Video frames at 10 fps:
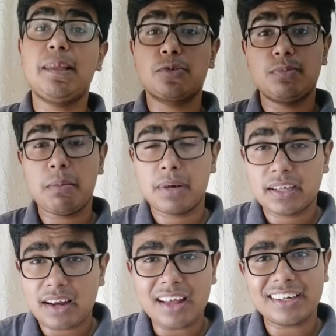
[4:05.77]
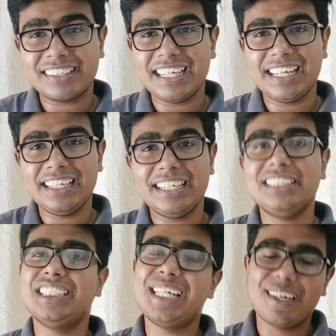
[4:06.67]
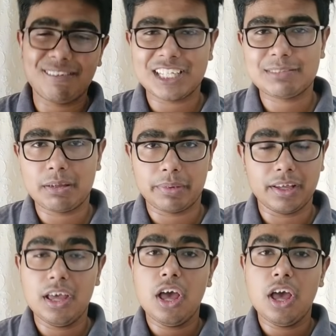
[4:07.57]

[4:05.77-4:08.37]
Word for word: 10000 में बरकरार रखने के लिए जे एडवांस में भी